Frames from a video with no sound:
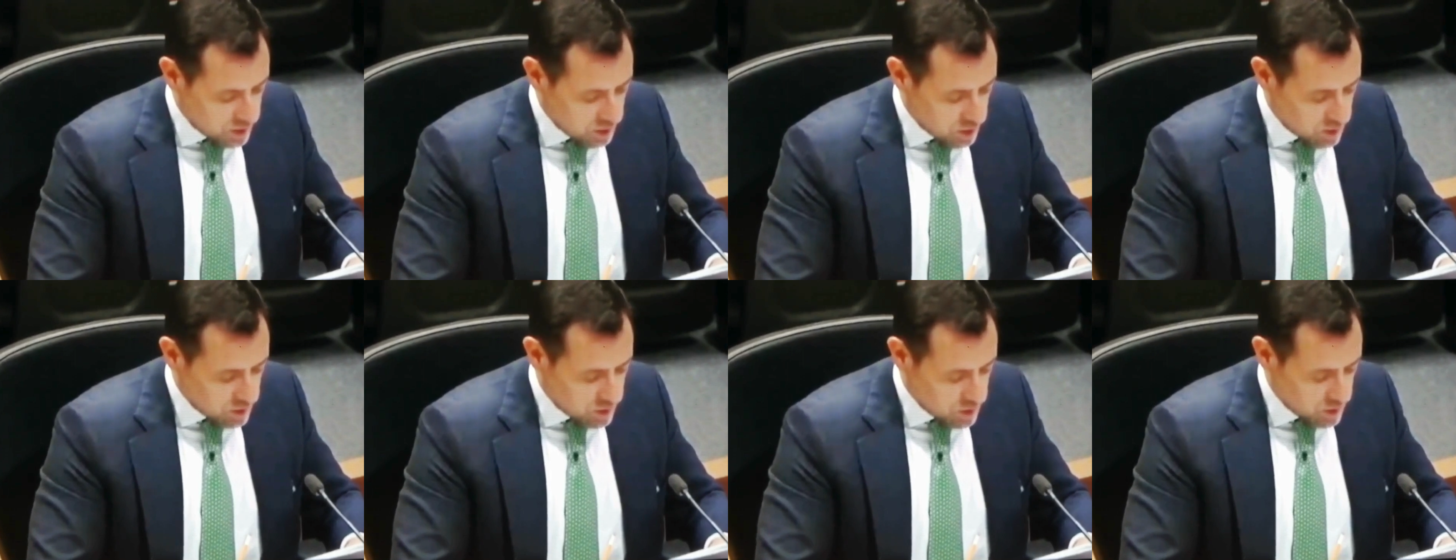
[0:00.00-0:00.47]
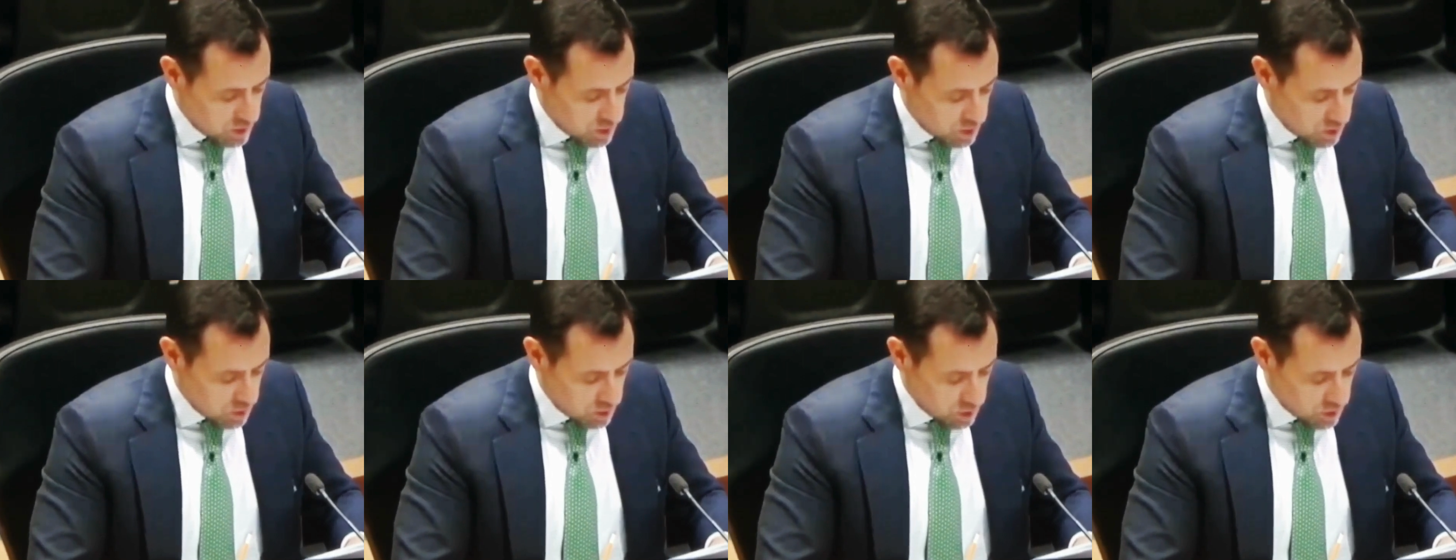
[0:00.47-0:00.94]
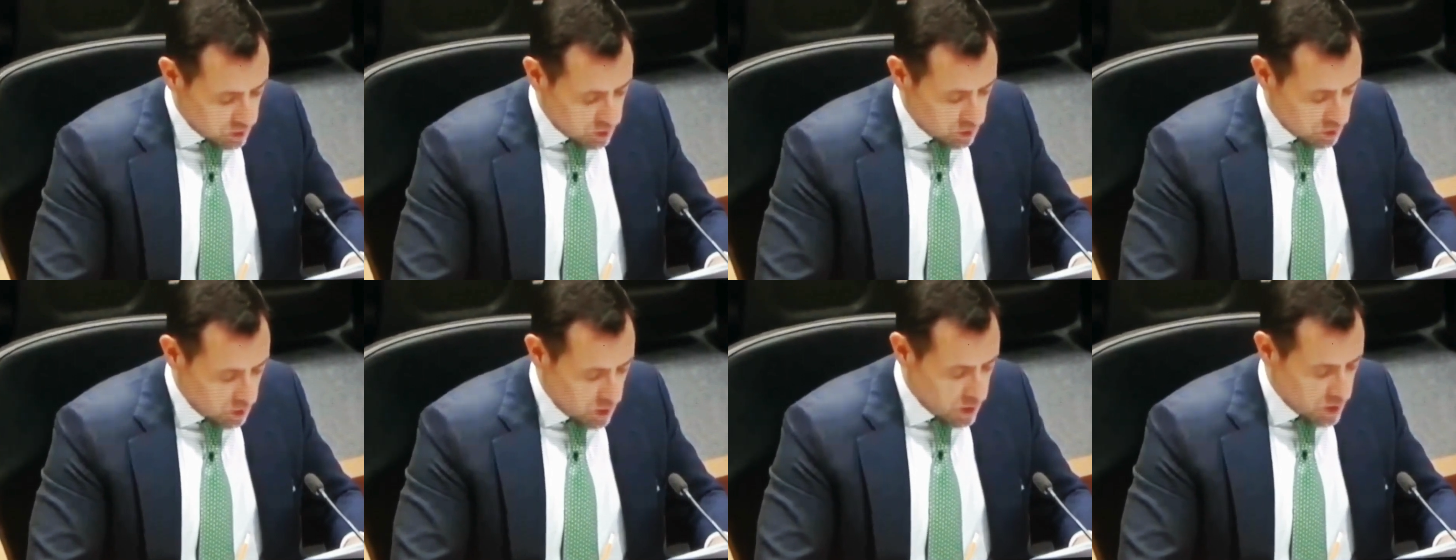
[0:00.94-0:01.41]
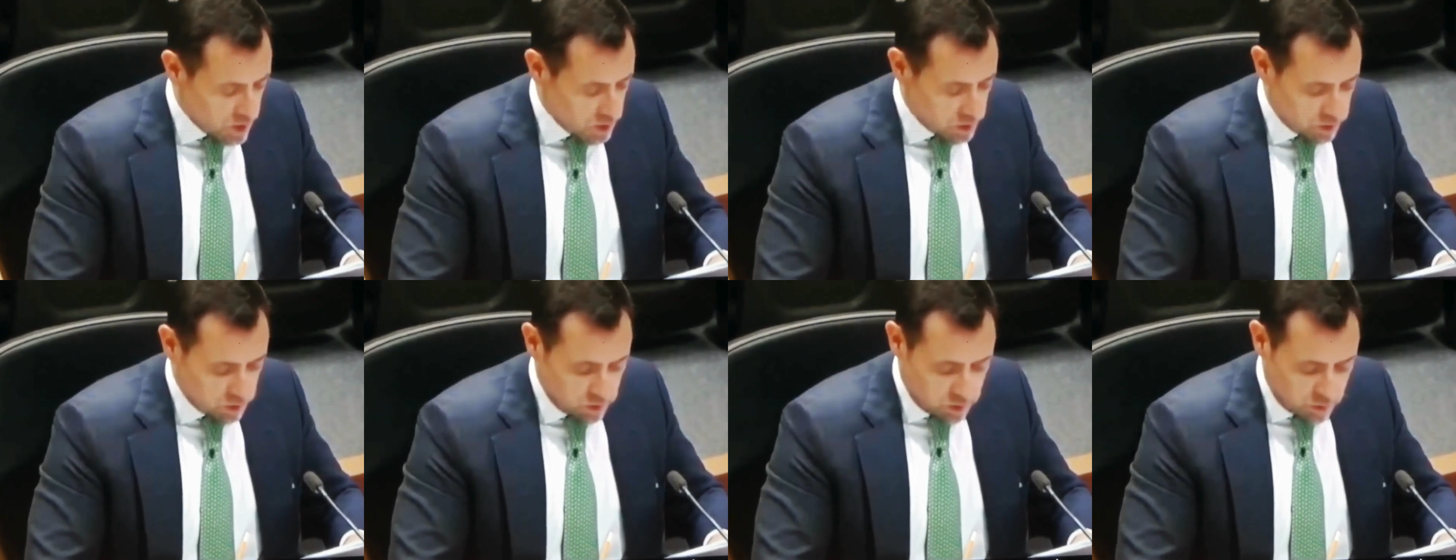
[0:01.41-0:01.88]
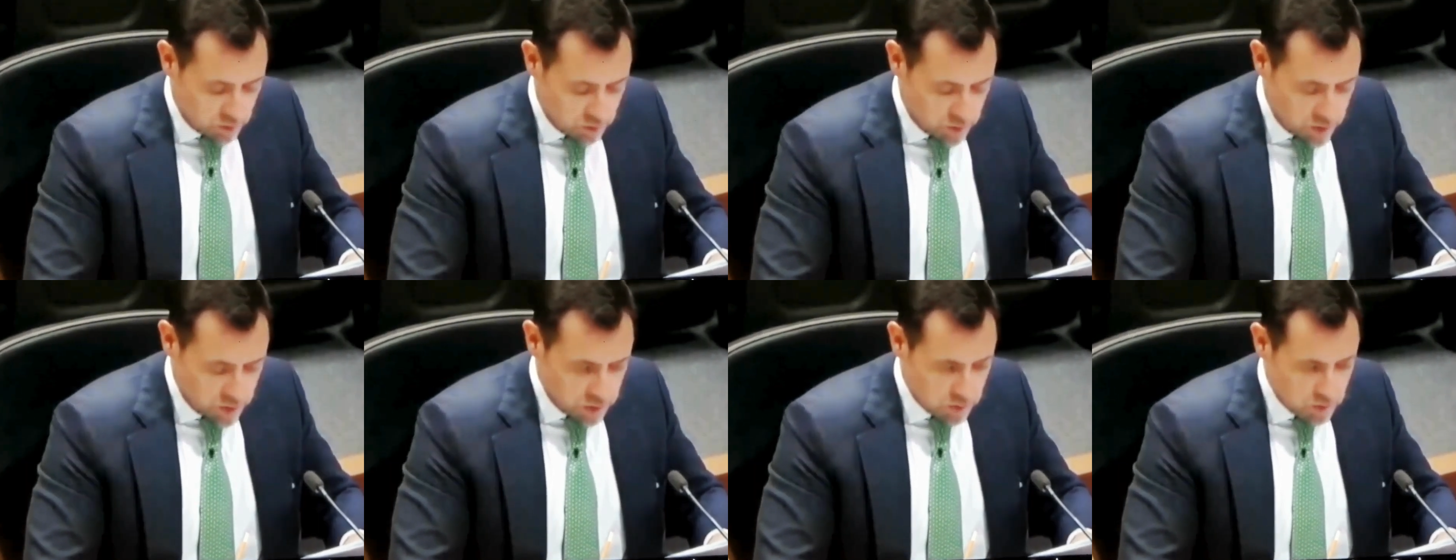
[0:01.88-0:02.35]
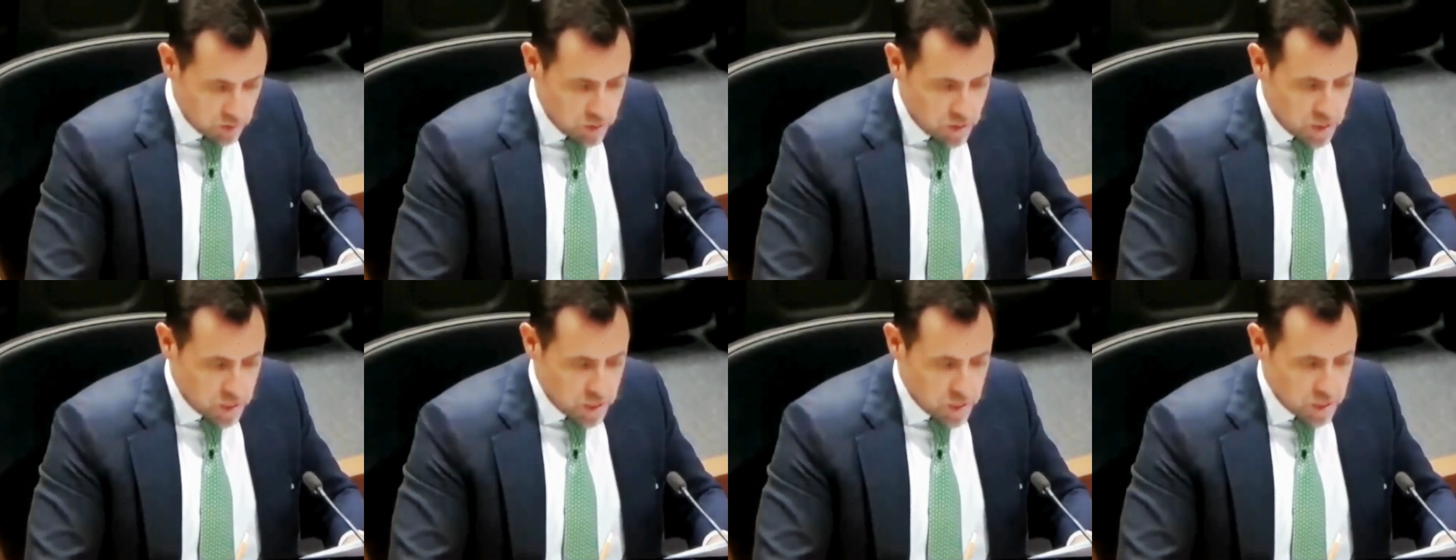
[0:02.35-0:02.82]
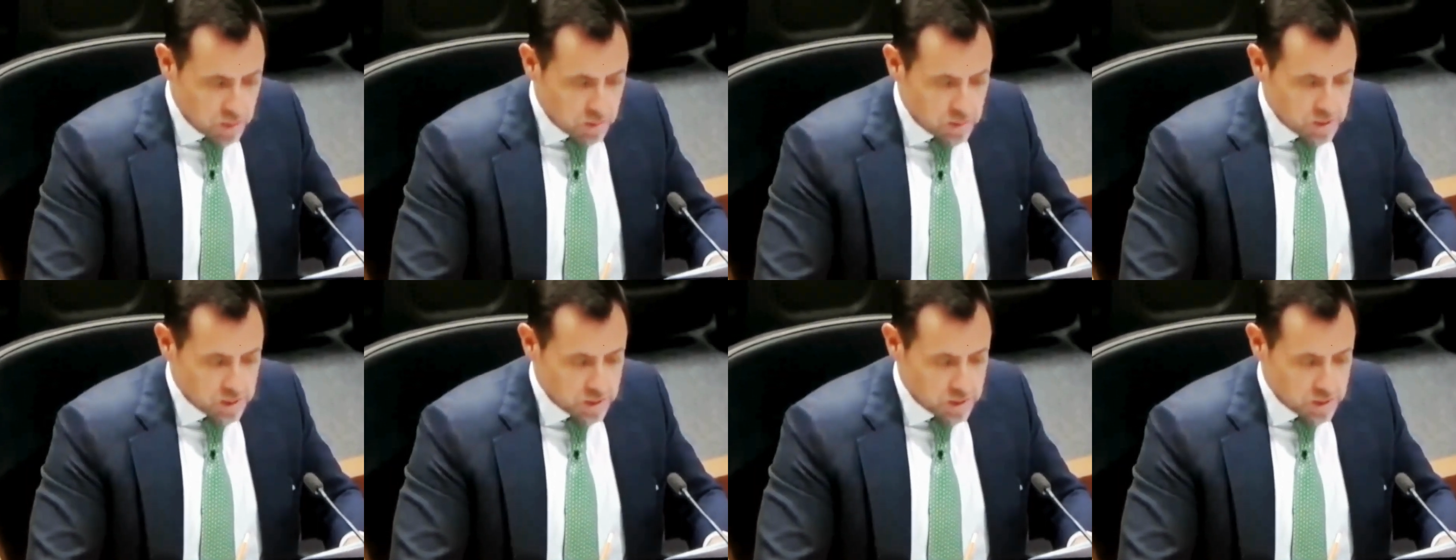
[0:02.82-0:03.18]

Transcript: 661 de esta anualidad y su acumulado,